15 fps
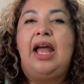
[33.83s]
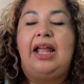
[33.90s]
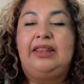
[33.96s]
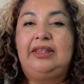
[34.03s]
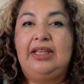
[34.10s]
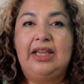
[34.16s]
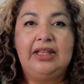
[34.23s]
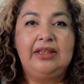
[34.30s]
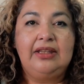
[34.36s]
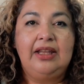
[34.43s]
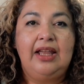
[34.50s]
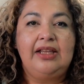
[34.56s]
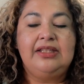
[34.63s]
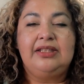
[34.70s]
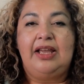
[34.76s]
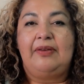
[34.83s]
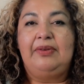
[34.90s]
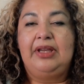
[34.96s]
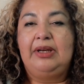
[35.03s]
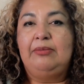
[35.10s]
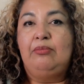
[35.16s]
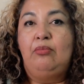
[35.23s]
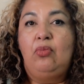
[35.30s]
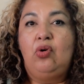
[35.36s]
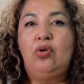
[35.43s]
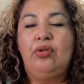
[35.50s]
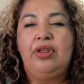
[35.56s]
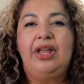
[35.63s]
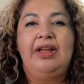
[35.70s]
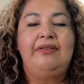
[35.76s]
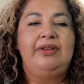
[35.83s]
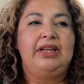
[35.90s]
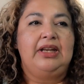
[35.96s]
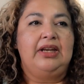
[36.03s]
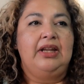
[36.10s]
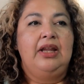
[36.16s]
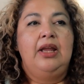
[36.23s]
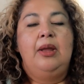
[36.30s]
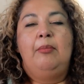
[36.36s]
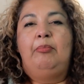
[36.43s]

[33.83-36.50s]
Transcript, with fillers: a tiendas, a ver moda, a ver